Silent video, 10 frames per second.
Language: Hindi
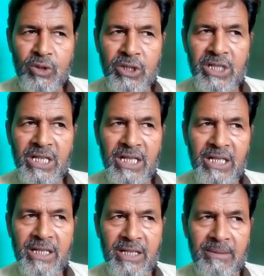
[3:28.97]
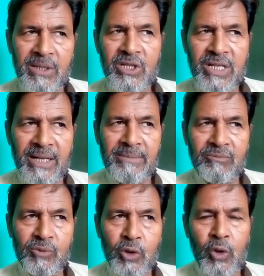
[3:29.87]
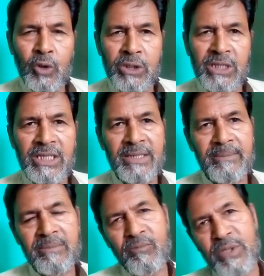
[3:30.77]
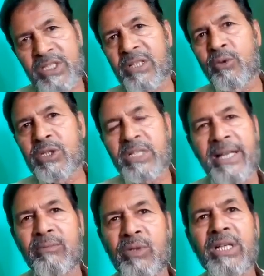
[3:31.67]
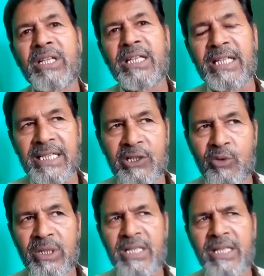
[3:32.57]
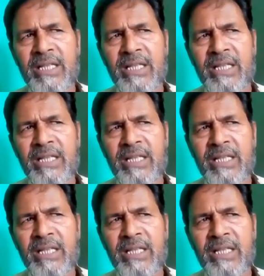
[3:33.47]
उसकी कम अज कम दो तीन फसल उस टाइम तक ले लेंगे क्योंकि